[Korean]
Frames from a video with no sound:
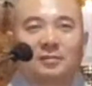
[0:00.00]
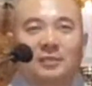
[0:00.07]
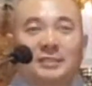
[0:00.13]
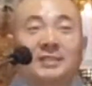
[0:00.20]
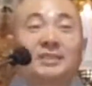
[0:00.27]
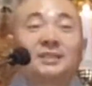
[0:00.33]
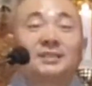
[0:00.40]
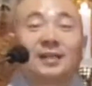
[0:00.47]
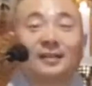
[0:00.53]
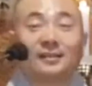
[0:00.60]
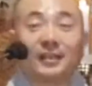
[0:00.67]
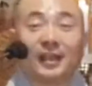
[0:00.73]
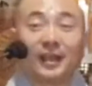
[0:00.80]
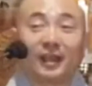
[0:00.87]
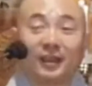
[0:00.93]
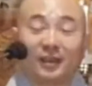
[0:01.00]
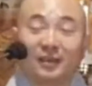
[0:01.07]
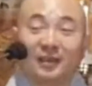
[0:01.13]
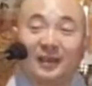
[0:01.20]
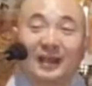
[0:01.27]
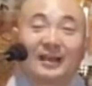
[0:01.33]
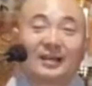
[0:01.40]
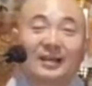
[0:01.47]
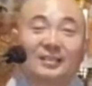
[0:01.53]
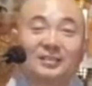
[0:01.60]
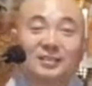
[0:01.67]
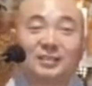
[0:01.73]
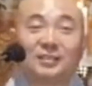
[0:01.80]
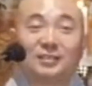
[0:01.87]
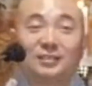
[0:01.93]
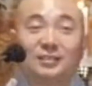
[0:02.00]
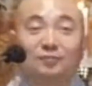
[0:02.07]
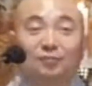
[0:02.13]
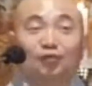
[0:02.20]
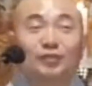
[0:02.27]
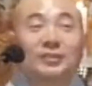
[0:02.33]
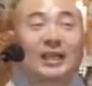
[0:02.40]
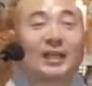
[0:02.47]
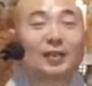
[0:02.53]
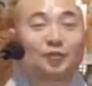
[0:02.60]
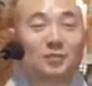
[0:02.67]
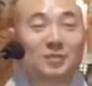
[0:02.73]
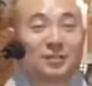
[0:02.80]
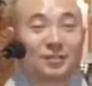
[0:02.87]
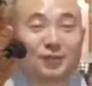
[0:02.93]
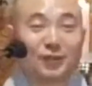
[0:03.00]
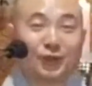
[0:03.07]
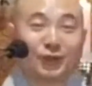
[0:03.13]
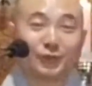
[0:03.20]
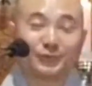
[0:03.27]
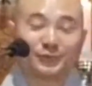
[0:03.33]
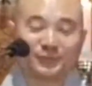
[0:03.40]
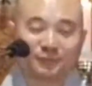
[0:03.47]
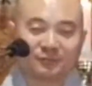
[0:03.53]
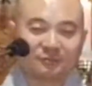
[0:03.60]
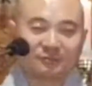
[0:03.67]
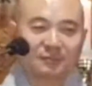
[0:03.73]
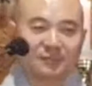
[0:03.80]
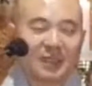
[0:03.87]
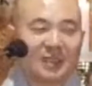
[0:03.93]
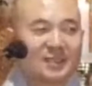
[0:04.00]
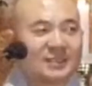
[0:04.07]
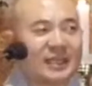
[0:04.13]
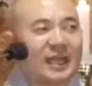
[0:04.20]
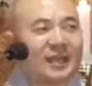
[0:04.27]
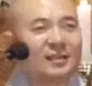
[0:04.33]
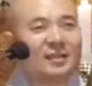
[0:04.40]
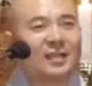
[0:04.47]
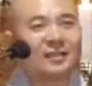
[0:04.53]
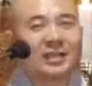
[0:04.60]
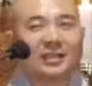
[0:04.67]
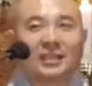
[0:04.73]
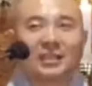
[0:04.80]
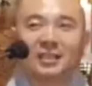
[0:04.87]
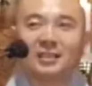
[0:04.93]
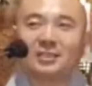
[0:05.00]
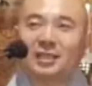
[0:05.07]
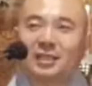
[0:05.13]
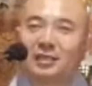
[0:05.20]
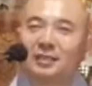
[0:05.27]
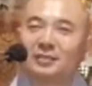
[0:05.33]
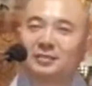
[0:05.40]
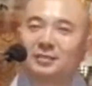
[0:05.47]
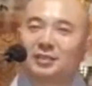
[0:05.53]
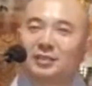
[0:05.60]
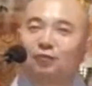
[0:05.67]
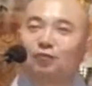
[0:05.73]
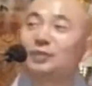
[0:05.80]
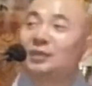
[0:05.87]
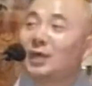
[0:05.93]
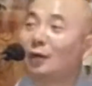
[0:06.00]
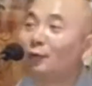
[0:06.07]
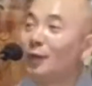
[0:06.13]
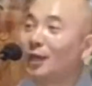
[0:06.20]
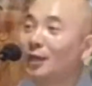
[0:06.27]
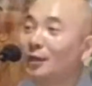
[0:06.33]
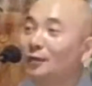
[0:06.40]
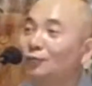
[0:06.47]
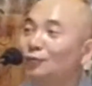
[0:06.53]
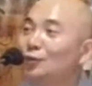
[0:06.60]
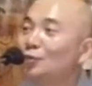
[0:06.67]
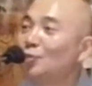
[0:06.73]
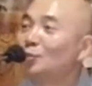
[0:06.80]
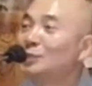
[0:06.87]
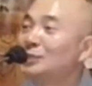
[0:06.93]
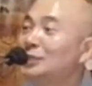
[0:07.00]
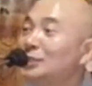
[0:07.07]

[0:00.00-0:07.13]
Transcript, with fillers: 신들한테 한 가지 문제가 좀 있었어요. 자기들한테끼리 이제, 이제 우리가 왜 우리도 보면